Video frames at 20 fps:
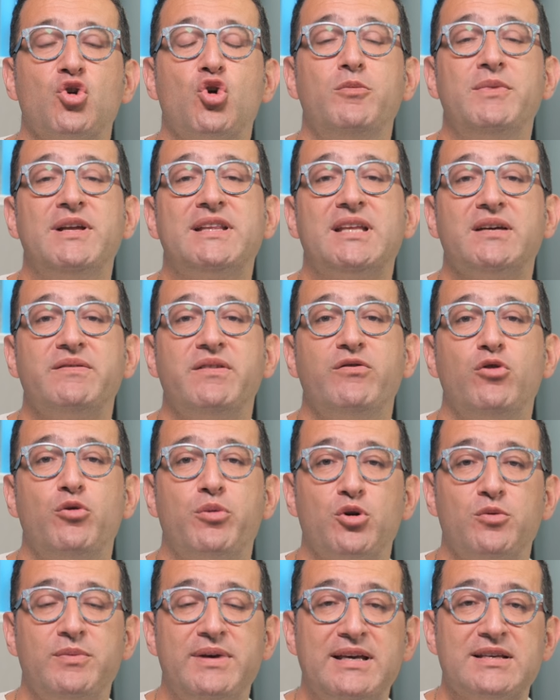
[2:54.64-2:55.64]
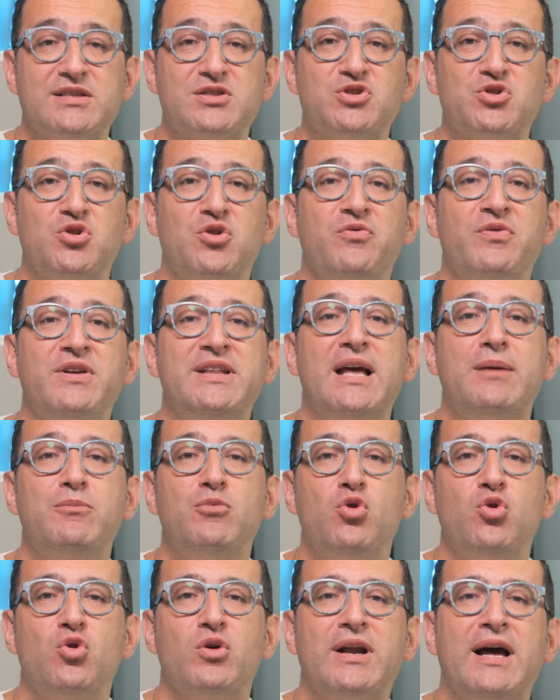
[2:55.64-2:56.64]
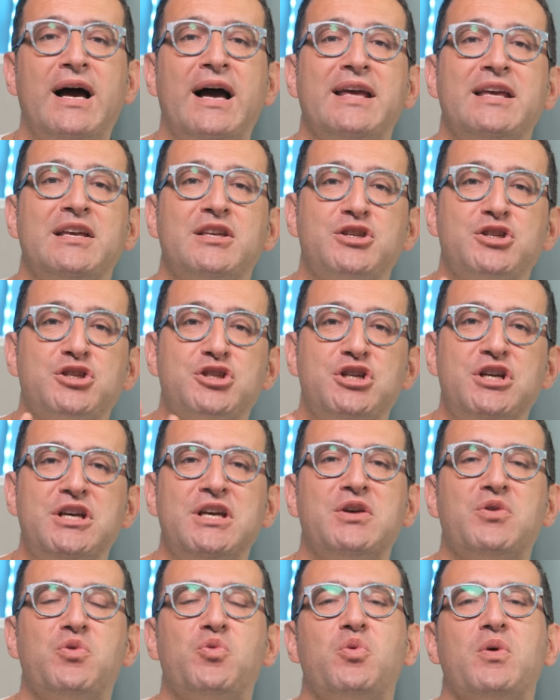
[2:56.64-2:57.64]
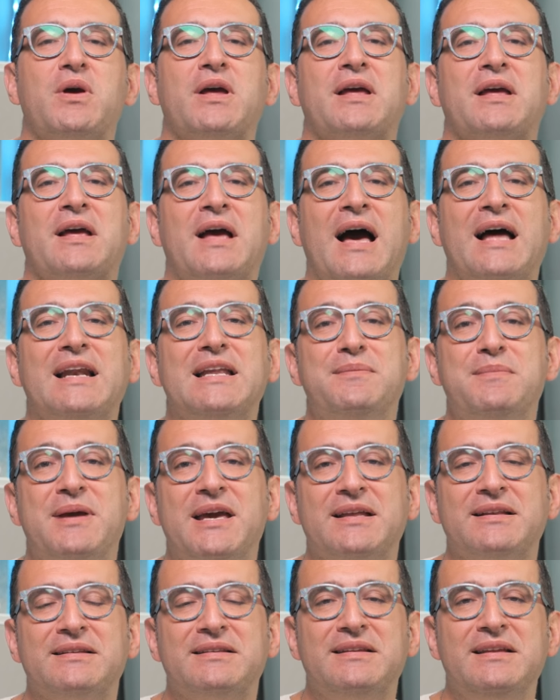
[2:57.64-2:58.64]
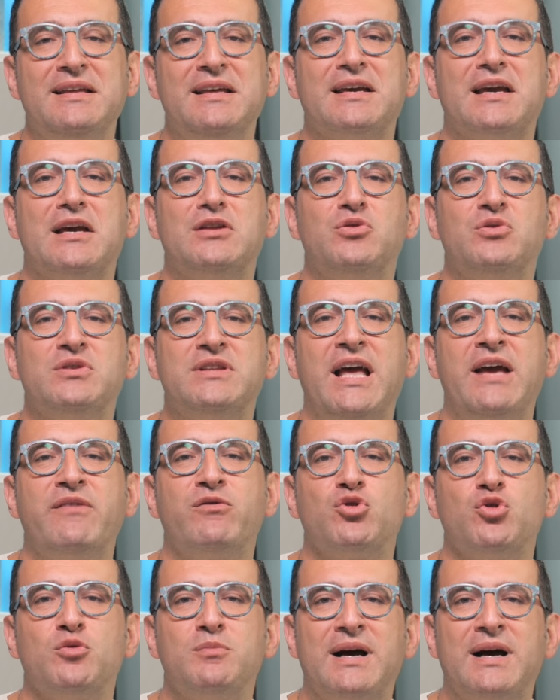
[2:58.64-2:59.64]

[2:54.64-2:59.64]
Come ti avevo promesso, veniamo ora ai 5 alimenti che non devono